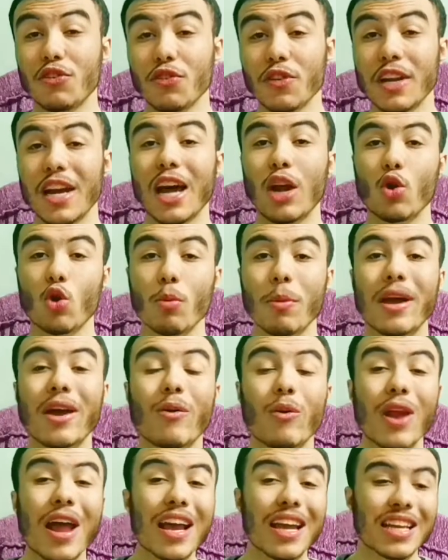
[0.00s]
يفيد في الناحيه
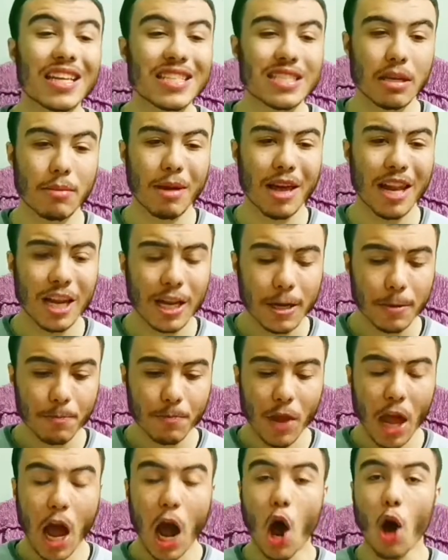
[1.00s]
الهجوميه ولكن الزمالك
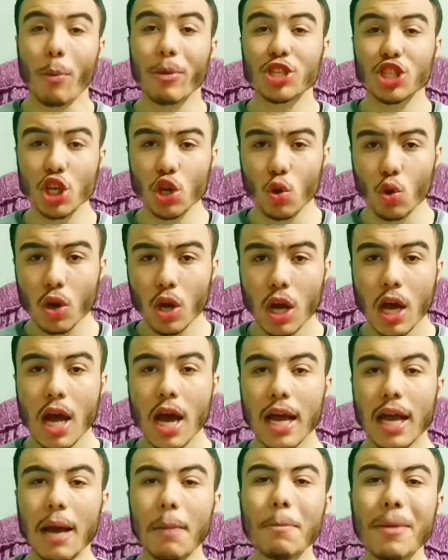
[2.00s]
او باتشيكو
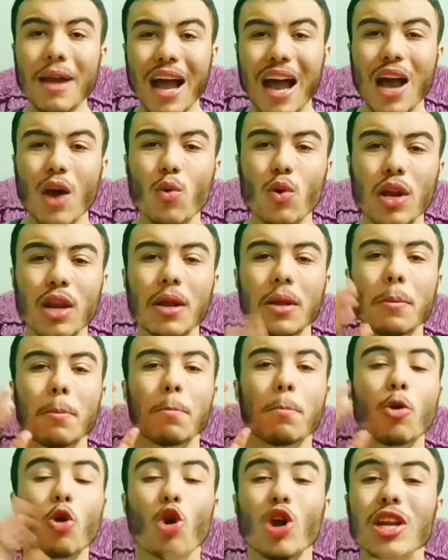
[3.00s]
كان بيحاول
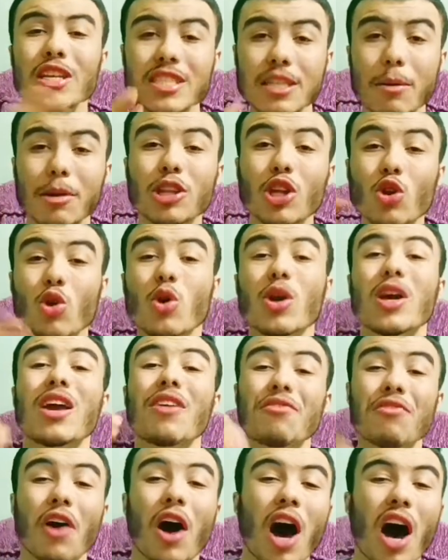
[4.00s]
بكل الثبات ان هو
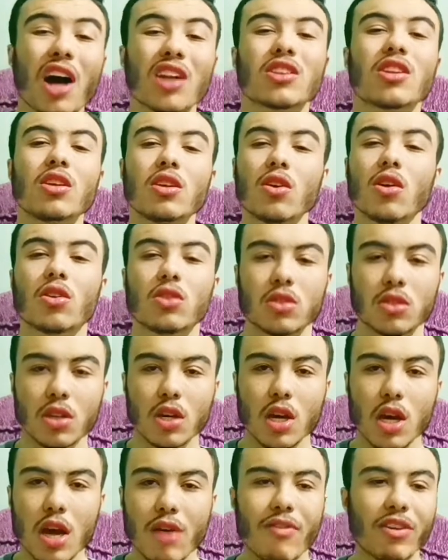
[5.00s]
يرفع عرضيات
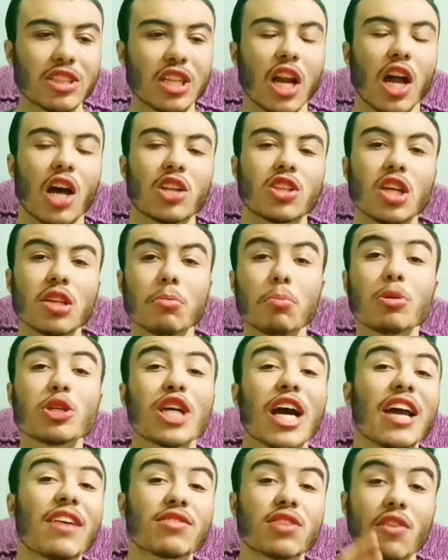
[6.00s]
فانت العرضيات
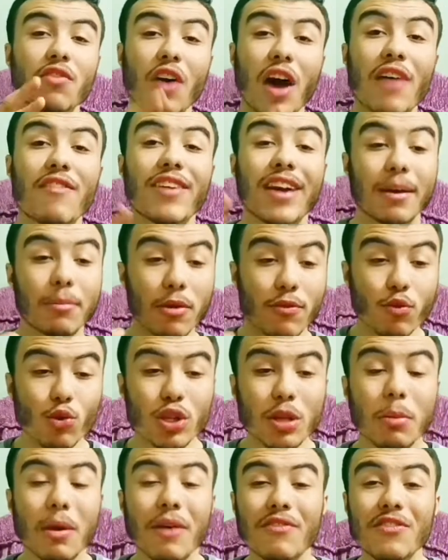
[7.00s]
مش عارف ترفعها فكان
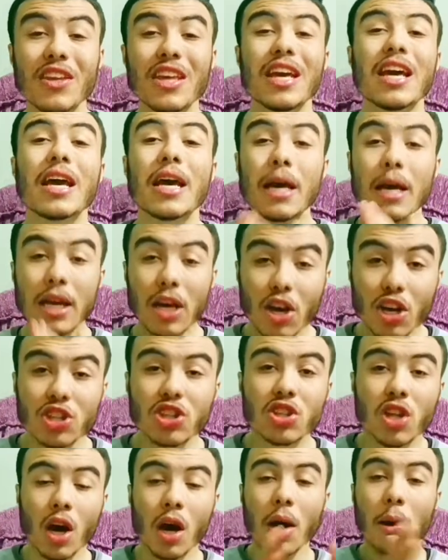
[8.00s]
المفروض يبقى فيه
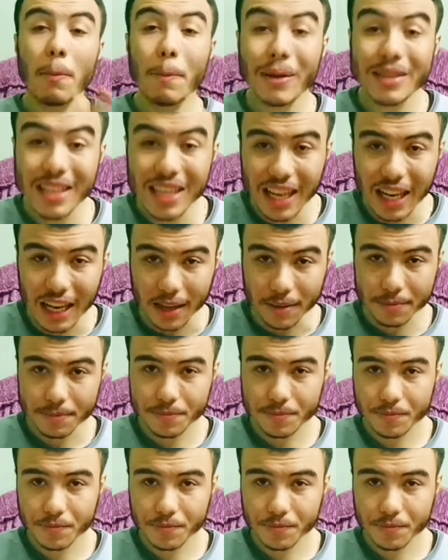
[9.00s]
خطه بديله